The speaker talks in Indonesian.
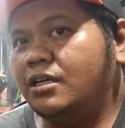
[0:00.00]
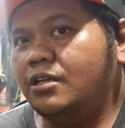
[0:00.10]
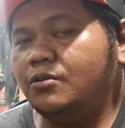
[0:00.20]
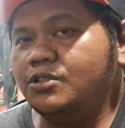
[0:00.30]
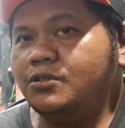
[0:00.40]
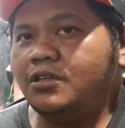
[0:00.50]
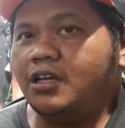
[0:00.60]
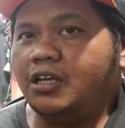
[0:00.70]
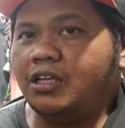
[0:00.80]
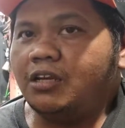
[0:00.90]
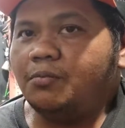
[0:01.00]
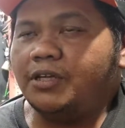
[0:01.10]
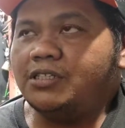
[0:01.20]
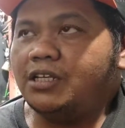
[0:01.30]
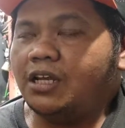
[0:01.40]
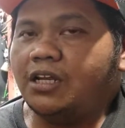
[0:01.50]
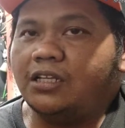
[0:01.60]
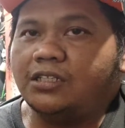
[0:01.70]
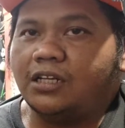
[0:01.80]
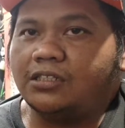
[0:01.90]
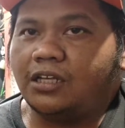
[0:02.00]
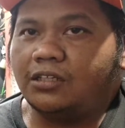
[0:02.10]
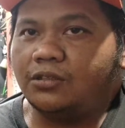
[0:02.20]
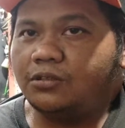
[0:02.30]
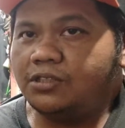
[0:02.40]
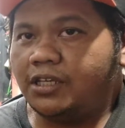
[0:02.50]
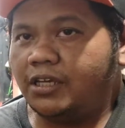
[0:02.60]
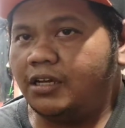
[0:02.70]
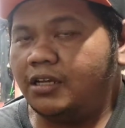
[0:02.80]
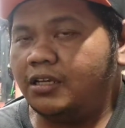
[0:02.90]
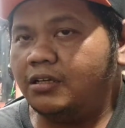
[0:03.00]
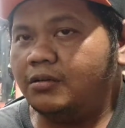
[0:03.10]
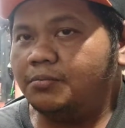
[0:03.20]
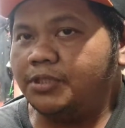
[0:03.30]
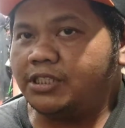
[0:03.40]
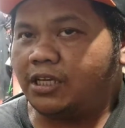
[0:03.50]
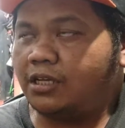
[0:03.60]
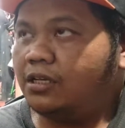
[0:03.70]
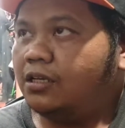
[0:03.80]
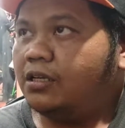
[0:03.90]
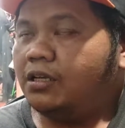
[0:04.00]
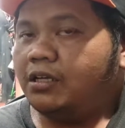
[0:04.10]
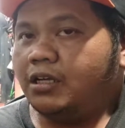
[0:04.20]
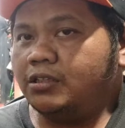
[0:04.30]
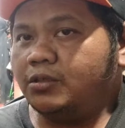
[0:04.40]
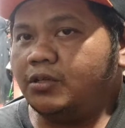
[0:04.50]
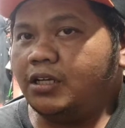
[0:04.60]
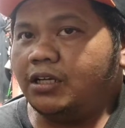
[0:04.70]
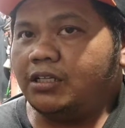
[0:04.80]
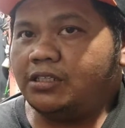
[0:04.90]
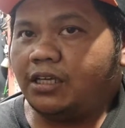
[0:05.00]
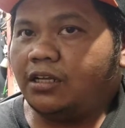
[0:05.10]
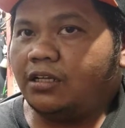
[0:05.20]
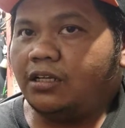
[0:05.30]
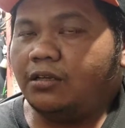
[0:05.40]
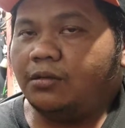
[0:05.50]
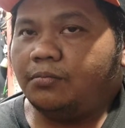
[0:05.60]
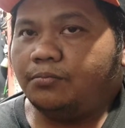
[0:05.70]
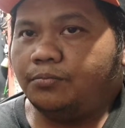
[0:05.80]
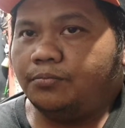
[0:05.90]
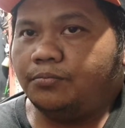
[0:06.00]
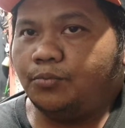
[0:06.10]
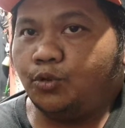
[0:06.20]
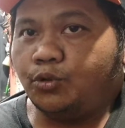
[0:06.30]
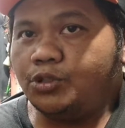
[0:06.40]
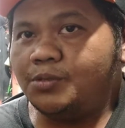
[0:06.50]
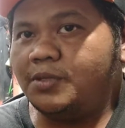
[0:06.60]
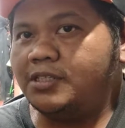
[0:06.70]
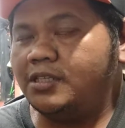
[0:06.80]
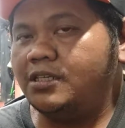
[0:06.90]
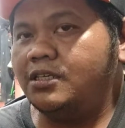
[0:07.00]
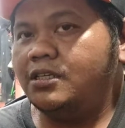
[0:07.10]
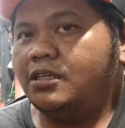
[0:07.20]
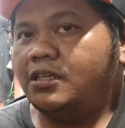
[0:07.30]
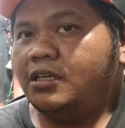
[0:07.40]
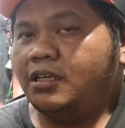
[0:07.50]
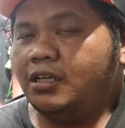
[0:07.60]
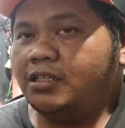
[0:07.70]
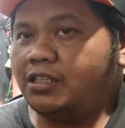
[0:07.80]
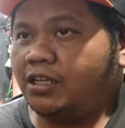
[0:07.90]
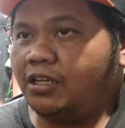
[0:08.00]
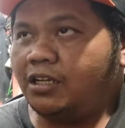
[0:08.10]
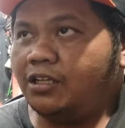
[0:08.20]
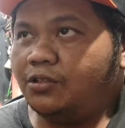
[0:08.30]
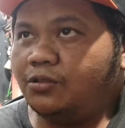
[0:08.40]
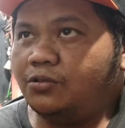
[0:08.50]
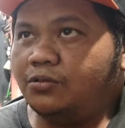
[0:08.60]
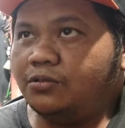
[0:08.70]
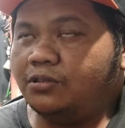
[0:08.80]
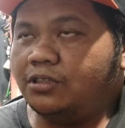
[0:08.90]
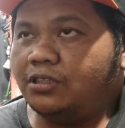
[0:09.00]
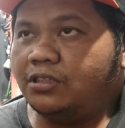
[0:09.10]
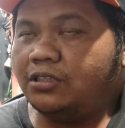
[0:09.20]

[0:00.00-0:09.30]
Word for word: akhirnya gue curiga ini pasti ada salah satu sehar yang pecah atau enggak ring sehernya putus biasanya ring sehernya itu e,